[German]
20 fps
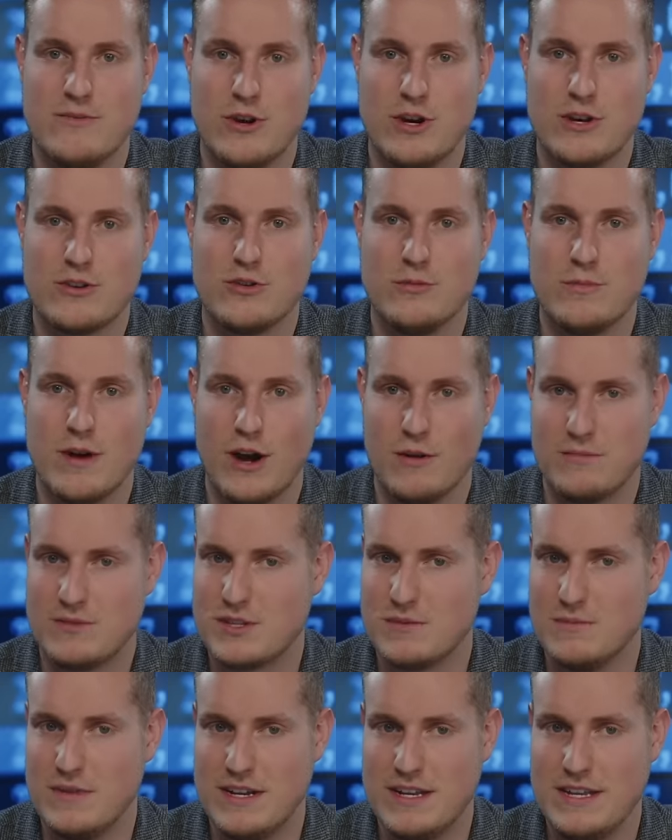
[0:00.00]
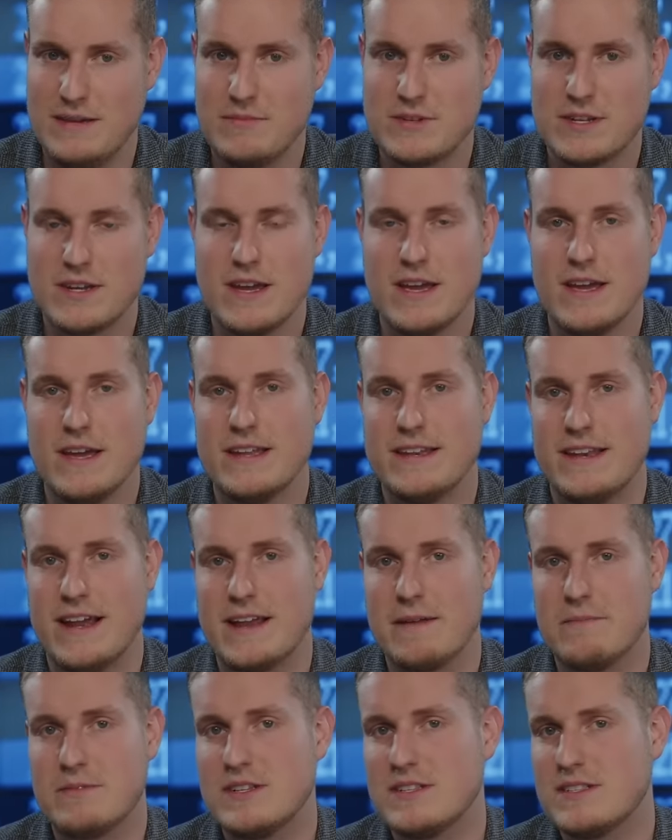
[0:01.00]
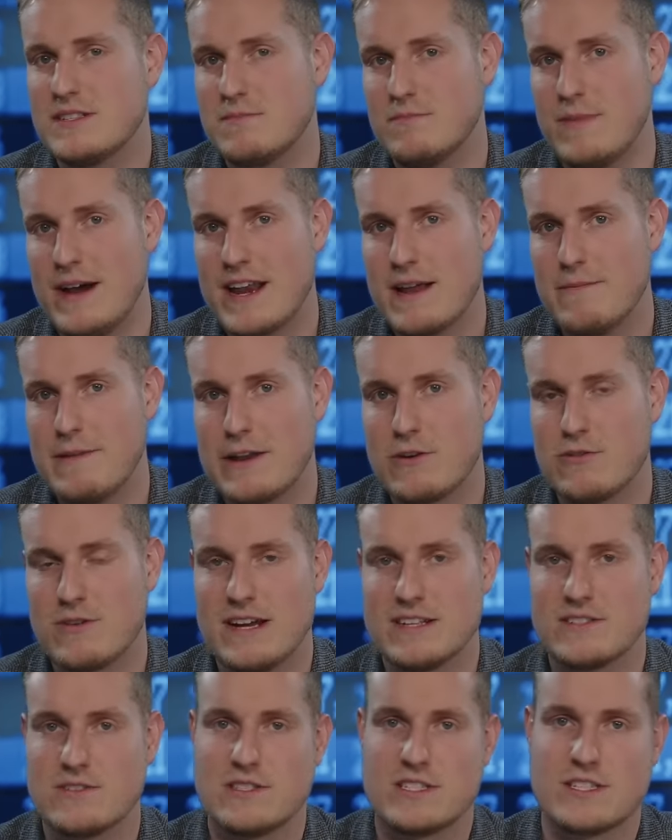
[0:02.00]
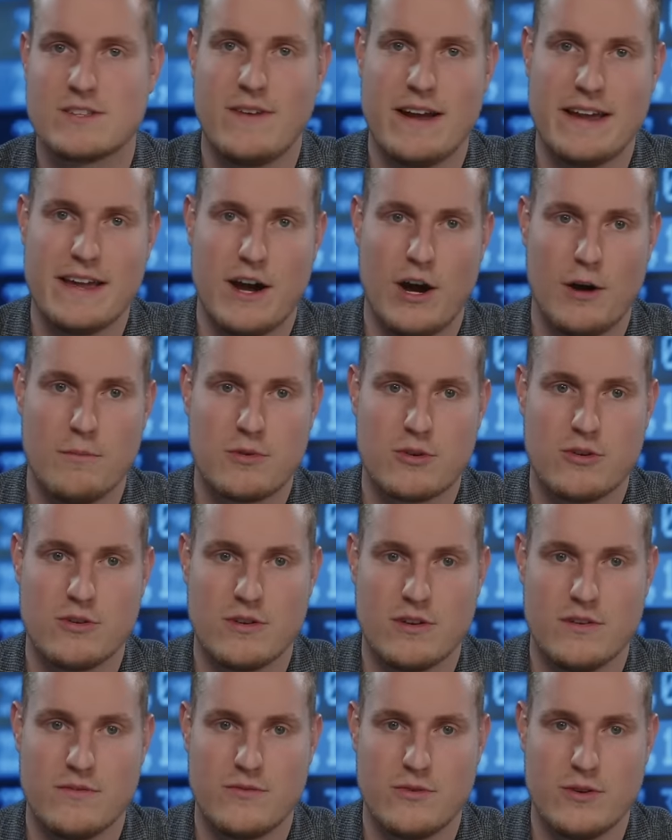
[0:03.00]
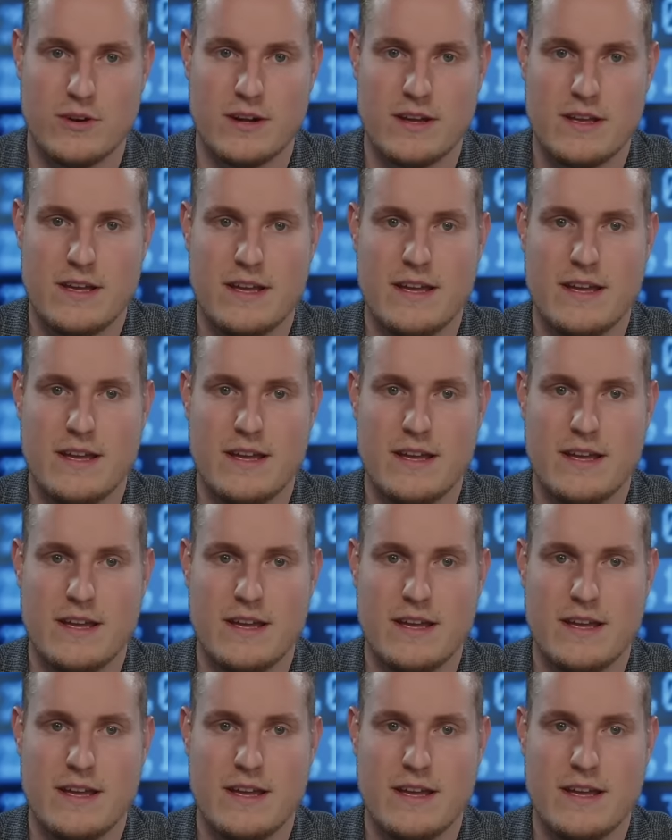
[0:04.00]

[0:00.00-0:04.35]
World überhaupt so beliebt? Da gibt es meiner Meinung nach so zwei Hauptgründe für.